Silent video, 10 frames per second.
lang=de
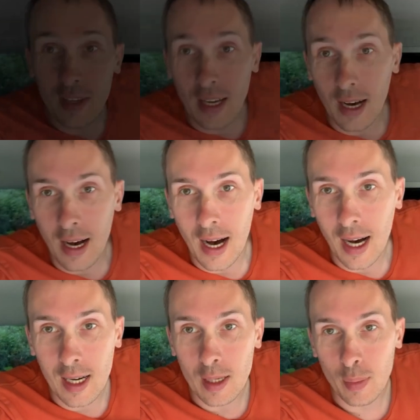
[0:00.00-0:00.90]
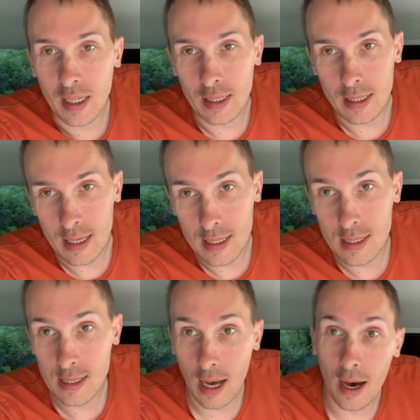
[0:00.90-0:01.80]
Wir haben
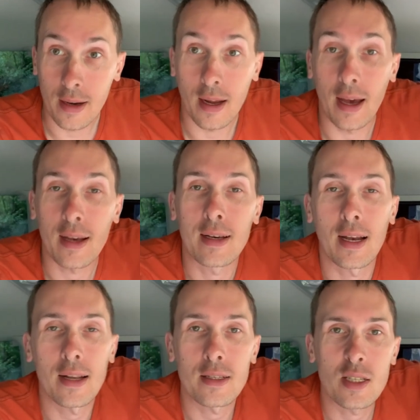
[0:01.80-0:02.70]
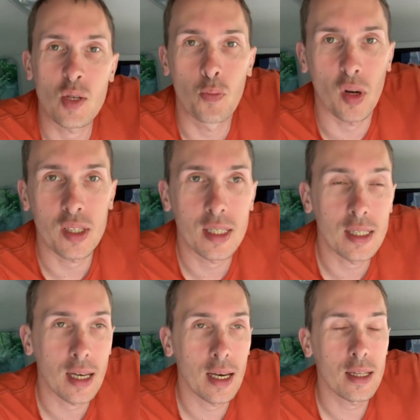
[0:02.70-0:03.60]
jetzt gerade einen kleinen Spot
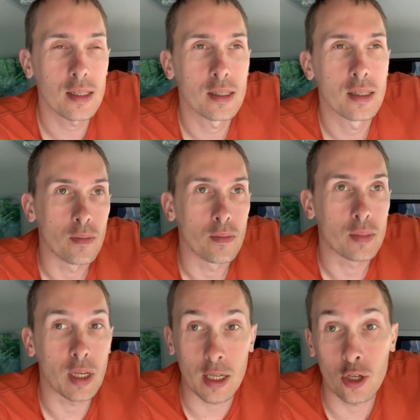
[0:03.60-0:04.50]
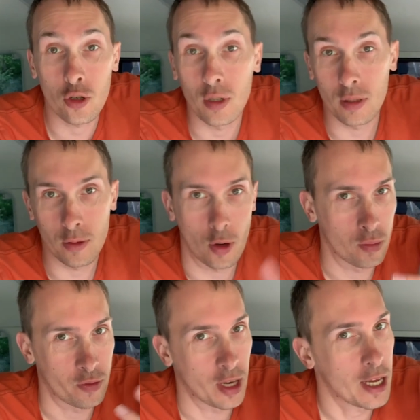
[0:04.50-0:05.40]
gedreht, den ihr schon
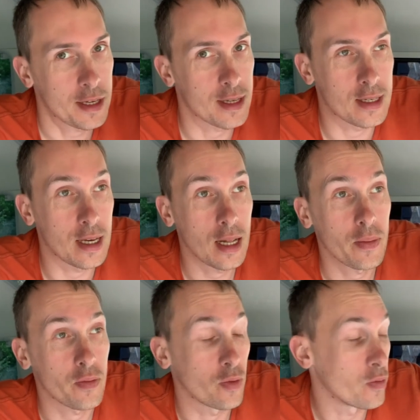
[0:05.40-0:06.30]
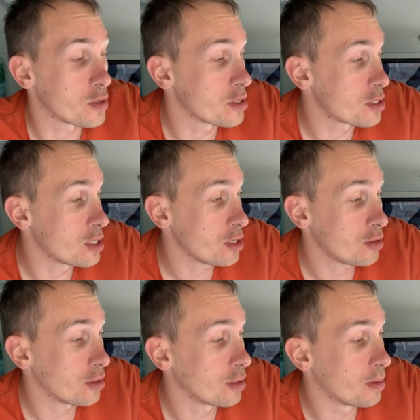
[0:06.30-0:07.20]
vielleicht gesehen habt. Wir wissen es nicht.
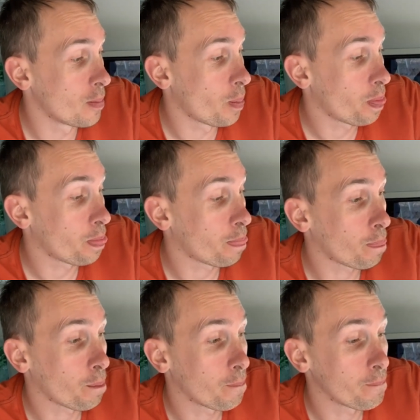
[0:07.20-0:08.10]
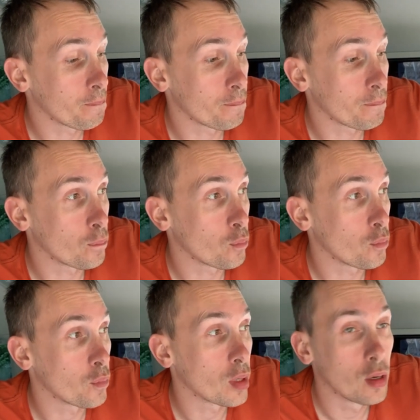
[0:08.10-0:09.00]
Ähm ja, ich gehe davon
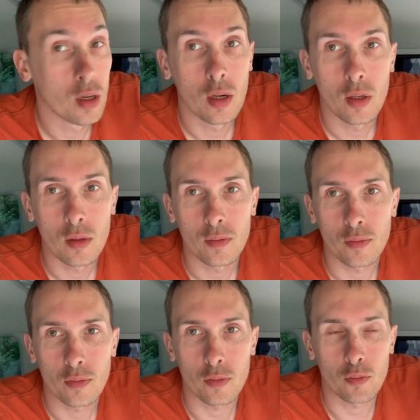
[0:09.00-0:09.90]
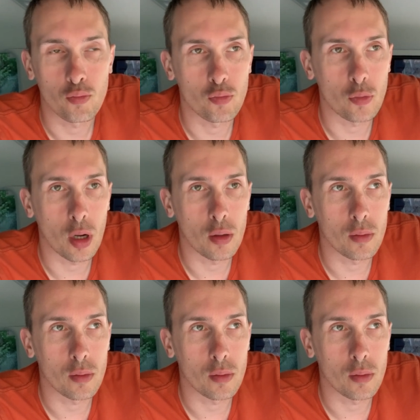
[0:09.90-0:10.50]
aus. Wird wohl als erstes geschnitten.